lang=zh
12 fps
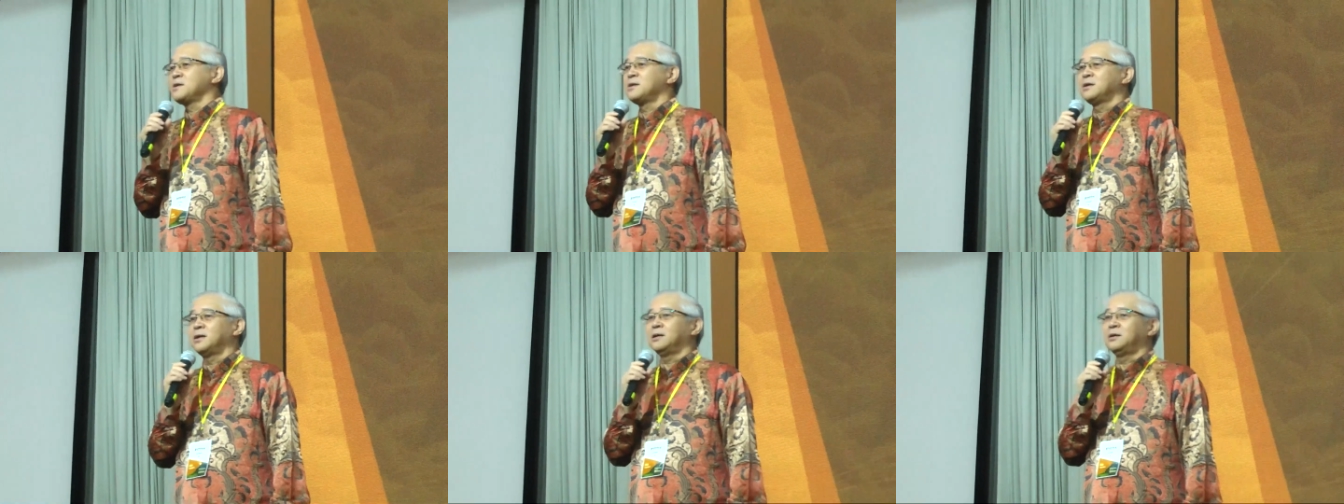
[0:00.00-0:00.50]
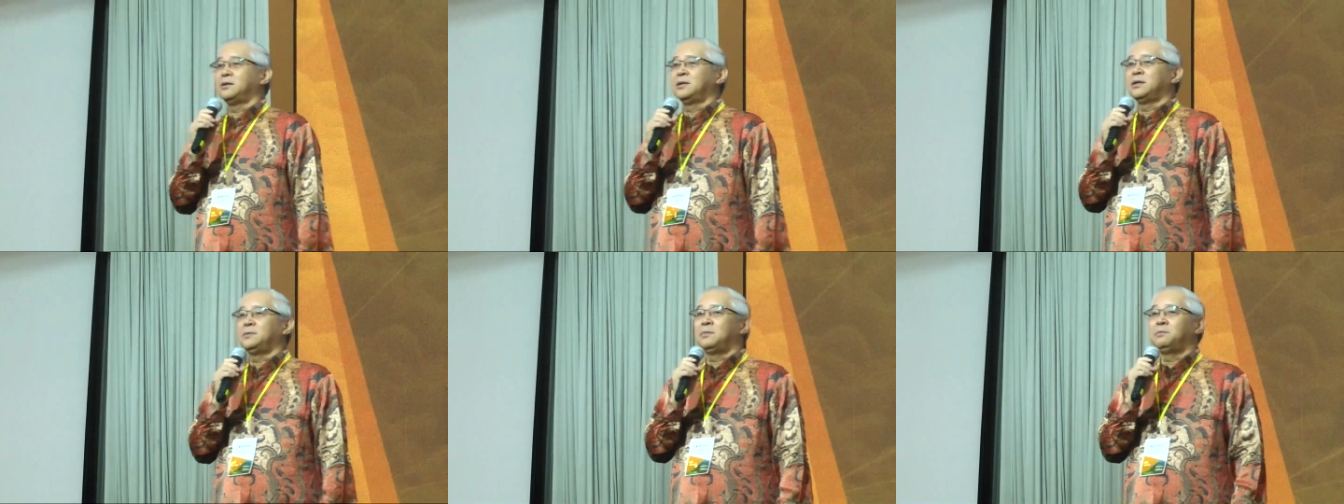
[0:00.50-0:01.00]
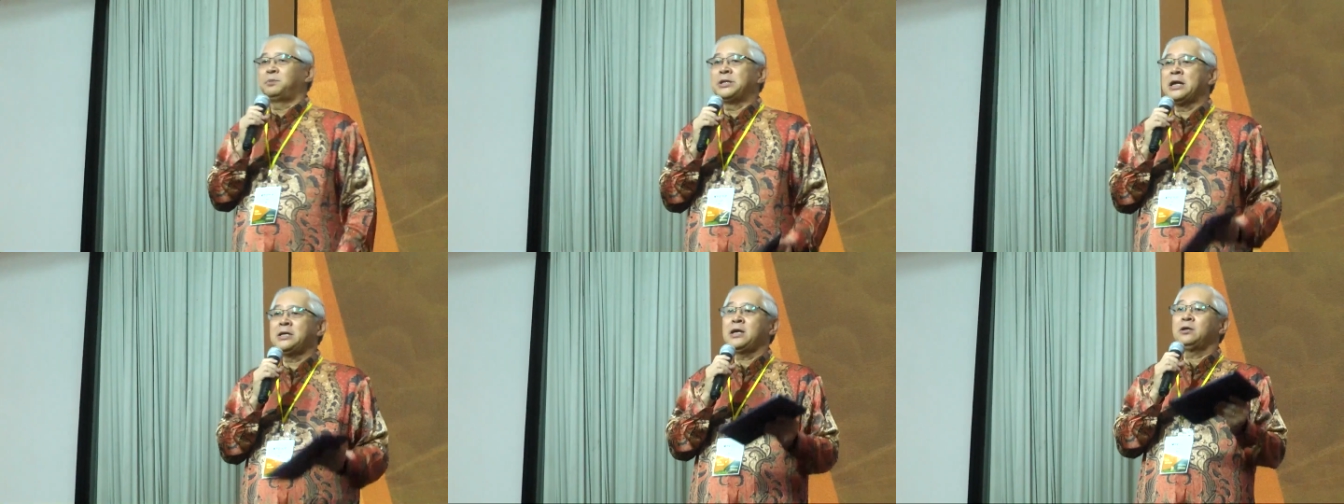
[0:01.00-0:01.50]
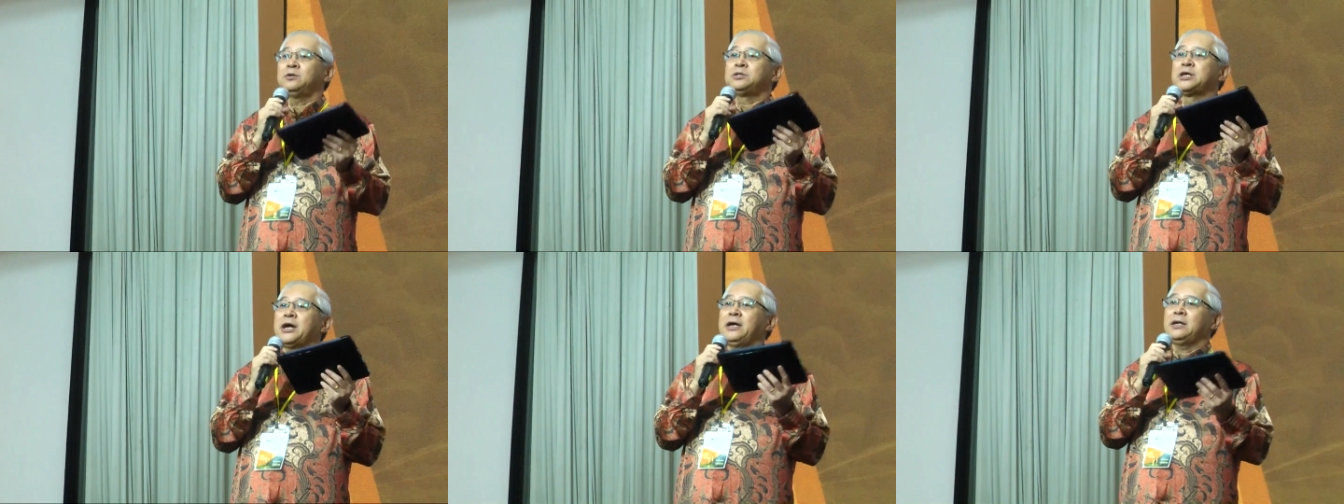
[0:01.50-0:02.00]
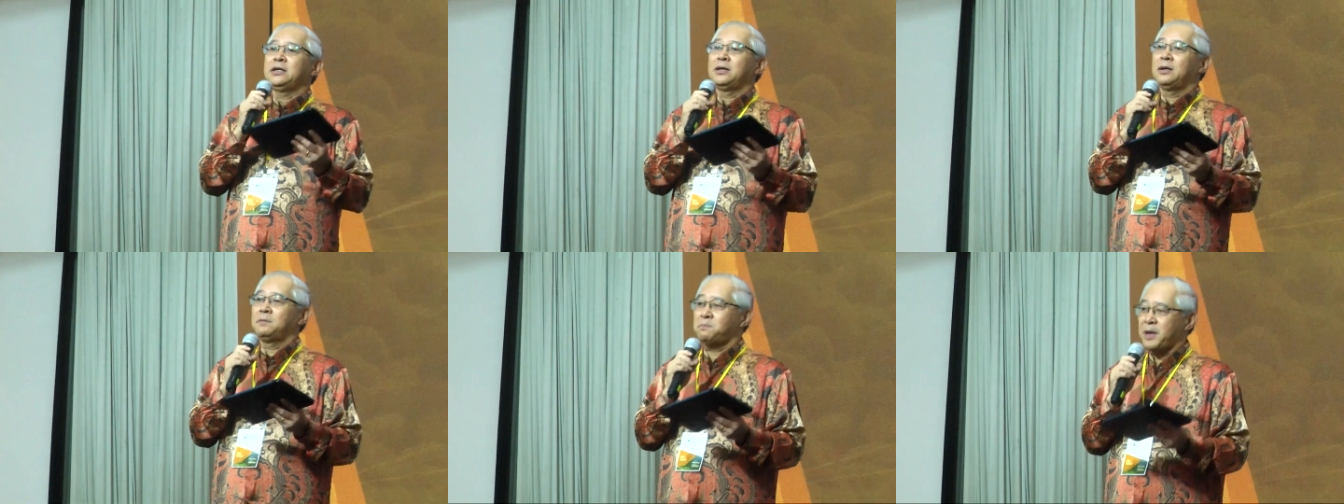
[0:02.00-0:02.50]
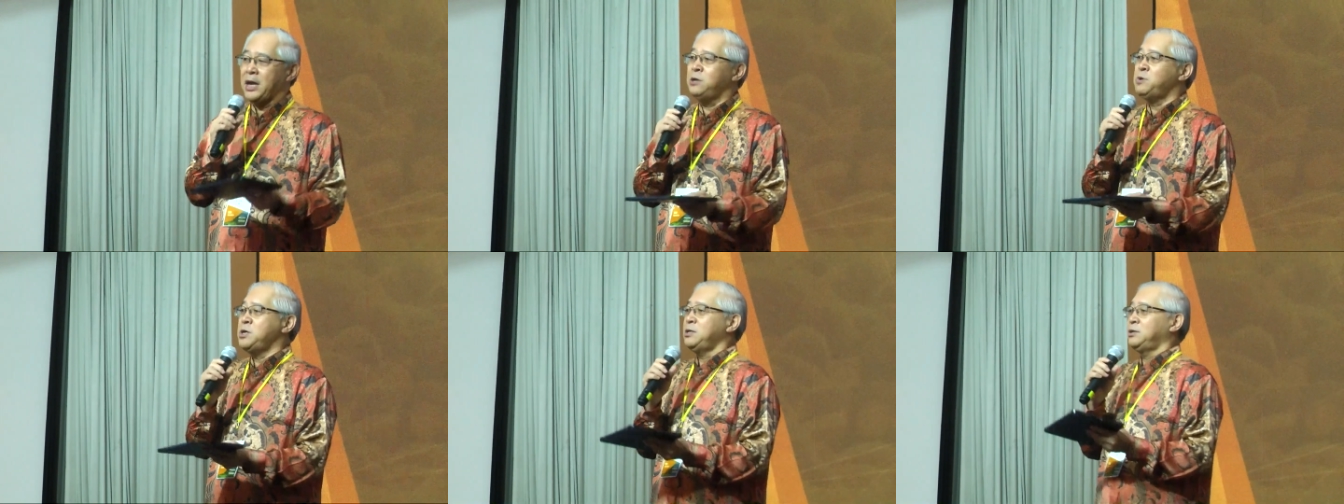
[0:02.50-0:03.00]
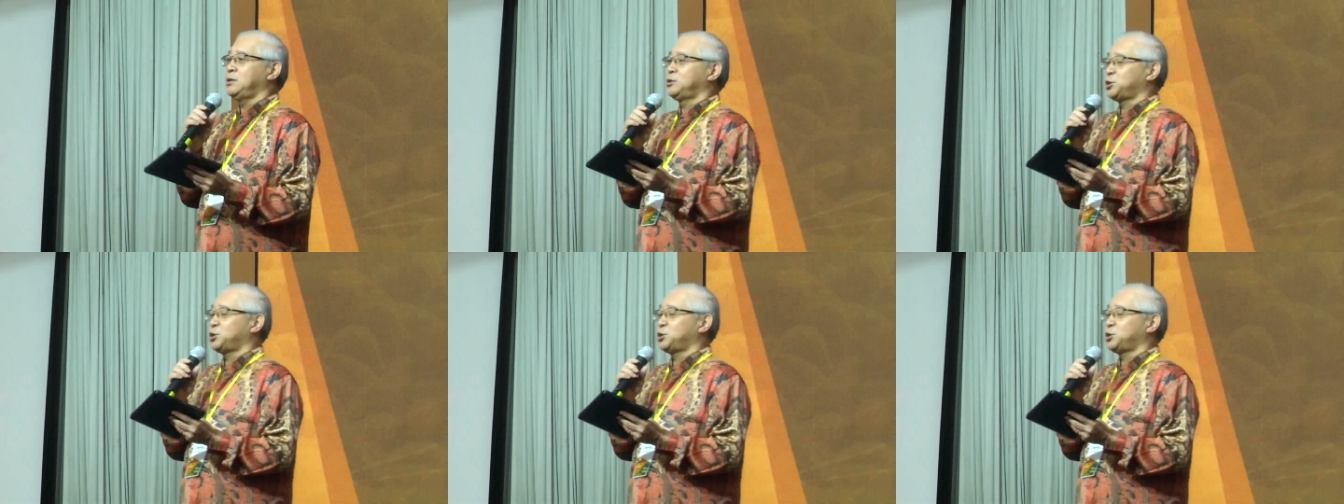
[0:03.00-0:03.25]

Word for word: 啊，不但能够在培育圣